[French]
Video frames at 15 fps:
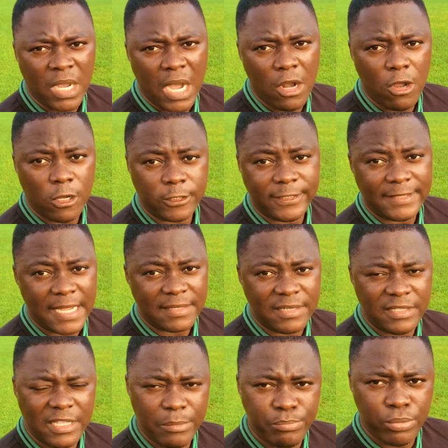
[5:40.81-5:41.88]
Alors ça,
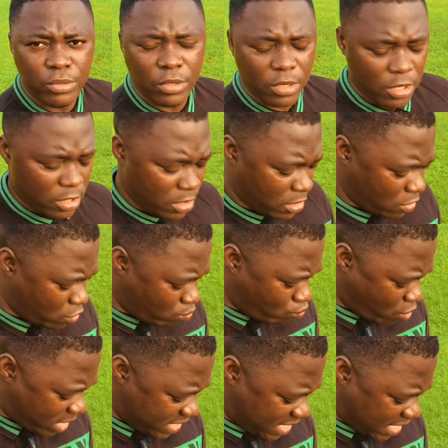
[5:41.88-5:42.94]
c'était pour le
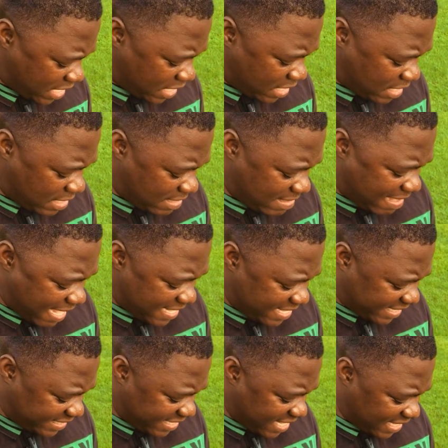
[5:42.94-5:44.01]
moyen
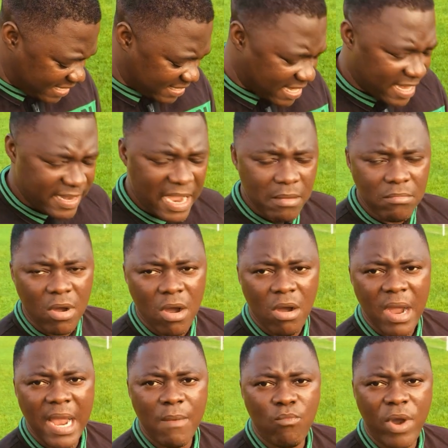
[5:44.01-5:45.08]
aérien. Il y a
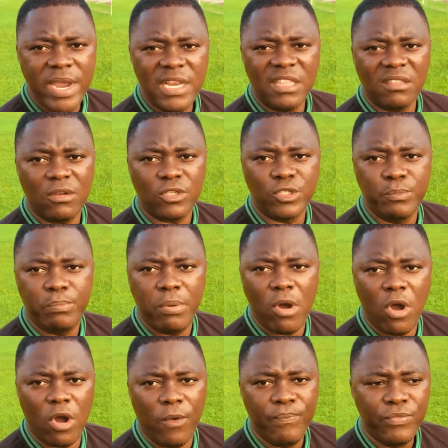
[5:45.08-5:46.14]
également un moyen de
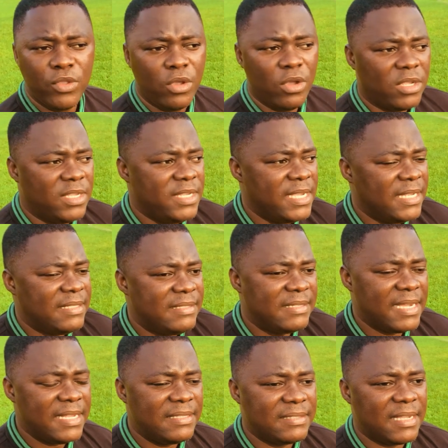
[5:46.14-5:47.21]
transport qui est
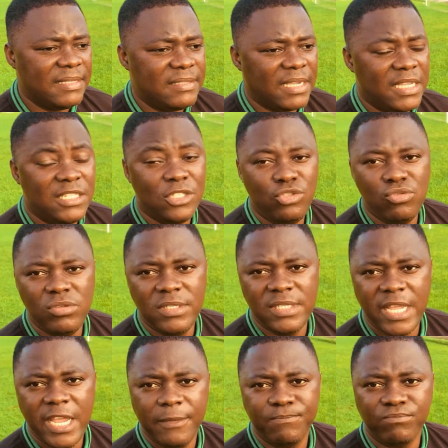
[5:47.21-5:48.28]
très, très, très
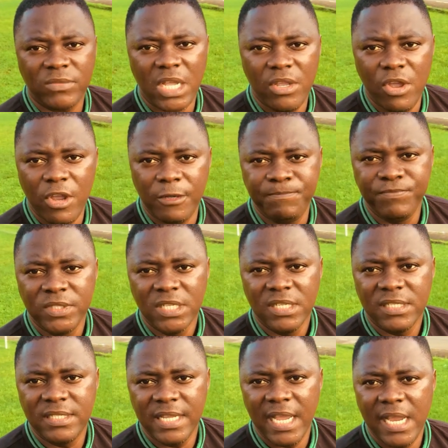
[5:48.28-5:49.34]
utilisé. D'ailleurs,
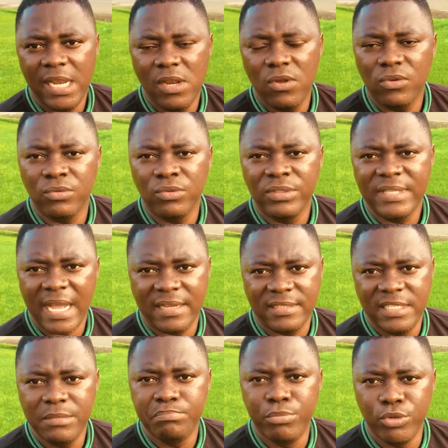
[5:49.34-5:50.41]
c'est le
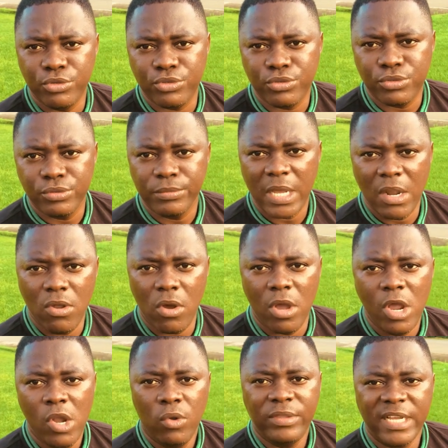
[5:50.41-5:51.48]
taxi-bus. Alors,
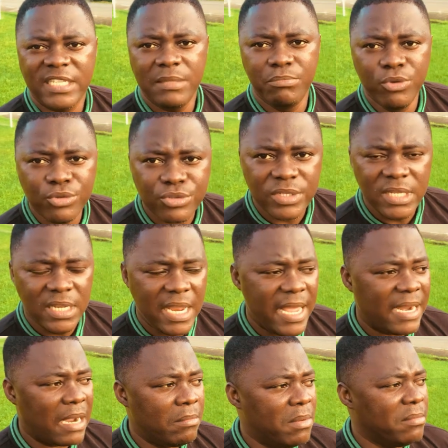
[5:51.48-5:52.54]
le taxi-bus, il
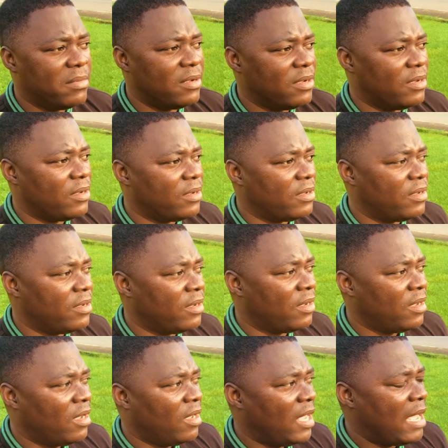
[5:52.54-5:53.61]
est quand même euh, euh,
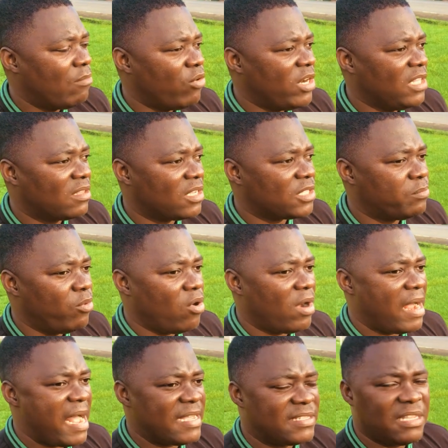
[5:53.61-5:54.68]
un moyen de
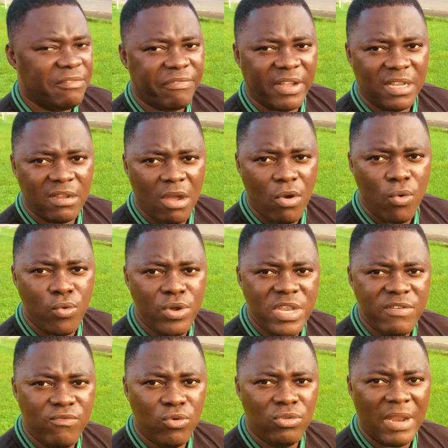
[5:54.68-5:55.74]
transport assez fréquent au
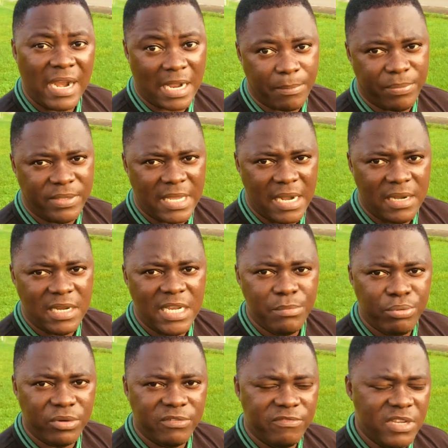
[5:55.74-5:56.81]
niveau de la capitale,
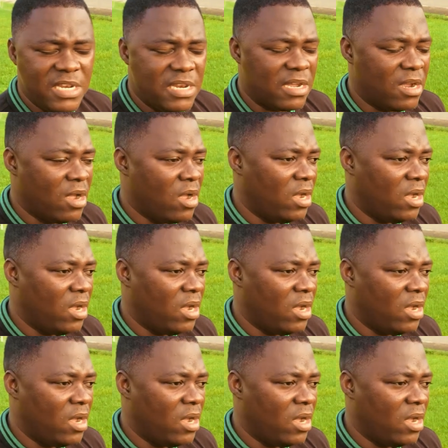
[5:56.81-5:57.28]
Libreville.